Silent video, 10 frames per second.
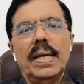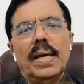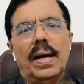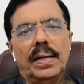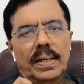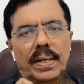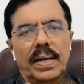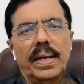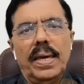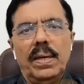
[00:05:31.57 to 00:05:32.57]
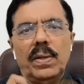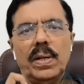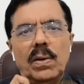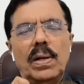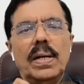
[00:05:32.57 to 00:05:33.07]
ஆனால் கார்கேயும்
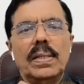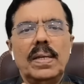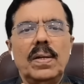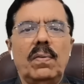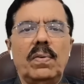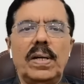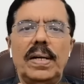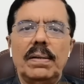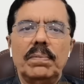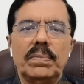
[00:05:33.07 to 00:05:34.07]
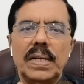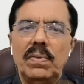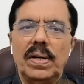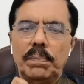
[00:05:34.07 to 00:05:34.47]
ராகுல் காந்தியும் அவர்களிடம் தெளிவாக